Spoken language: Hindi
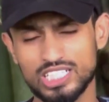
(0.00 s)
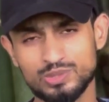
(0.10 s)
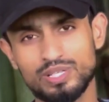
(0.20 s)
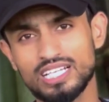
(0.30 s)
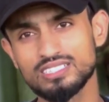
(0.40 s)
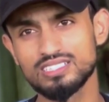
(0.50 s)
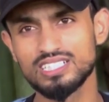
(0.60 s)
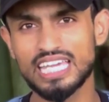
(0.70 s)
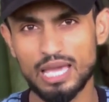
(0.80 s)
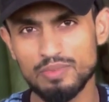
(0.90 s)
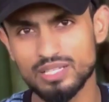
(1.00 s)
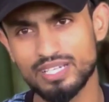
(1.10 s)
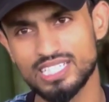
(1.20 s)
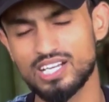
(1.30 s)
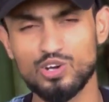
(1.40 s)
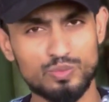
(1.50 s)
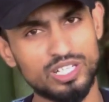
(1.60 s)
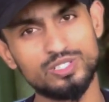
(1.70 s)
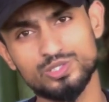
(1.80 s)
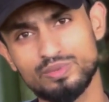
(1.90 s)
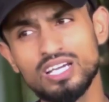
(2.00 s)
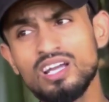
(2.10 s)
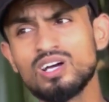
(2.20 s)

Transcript: एक्सपीरियंस गेमिंग में या नॉर्मल यूज़ में